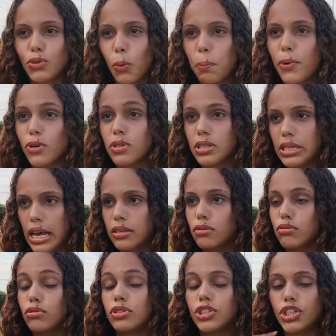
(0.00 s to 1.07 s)
do
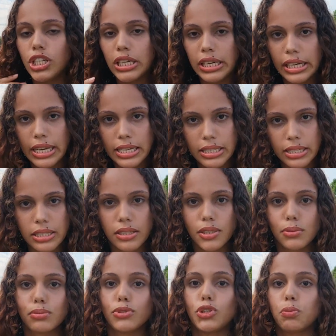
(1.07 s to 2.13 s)
processo de
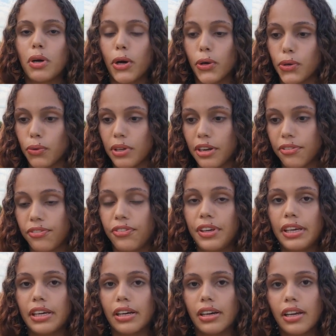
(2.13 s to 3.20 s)
criação de uma
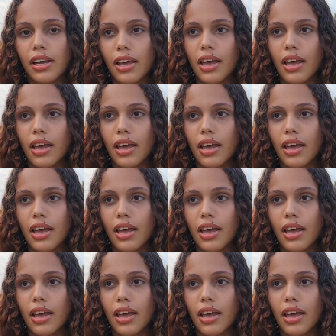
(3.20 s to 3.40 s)
coreografia,